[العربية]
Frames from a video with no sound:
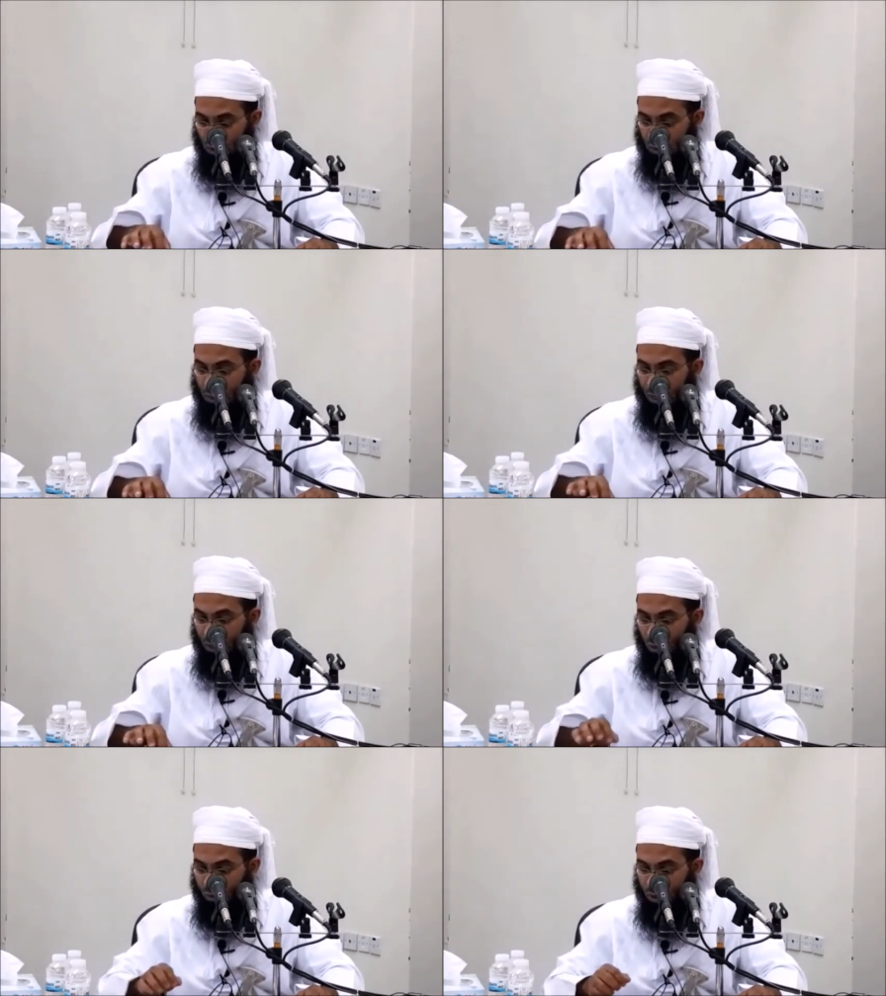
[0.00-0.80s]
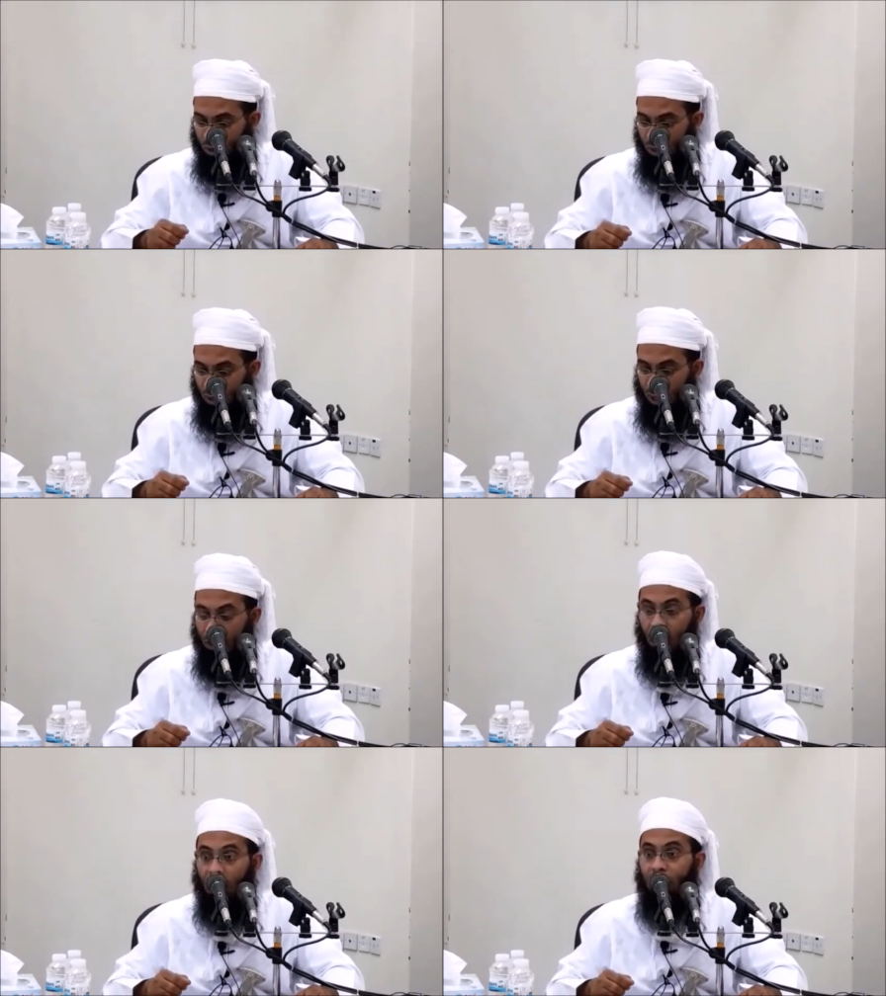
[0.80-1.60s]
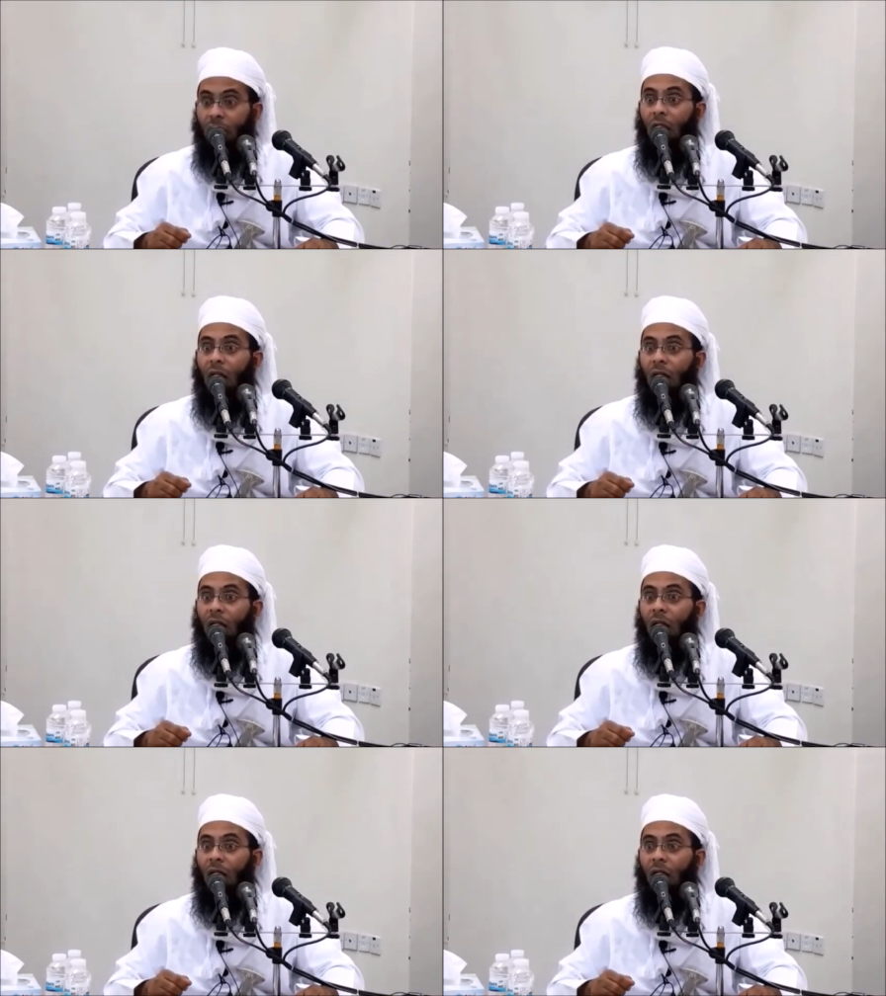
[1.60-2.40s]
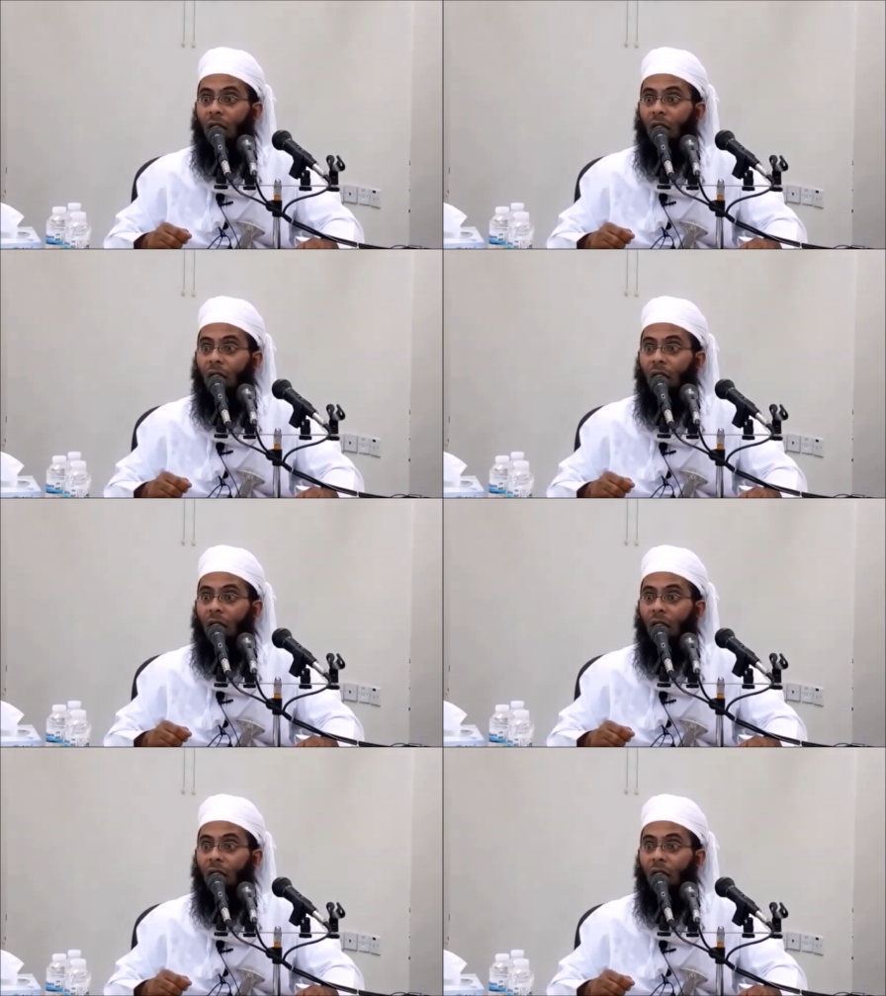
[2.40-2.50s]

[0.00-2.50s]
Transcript: لسانه بذكر الله جاء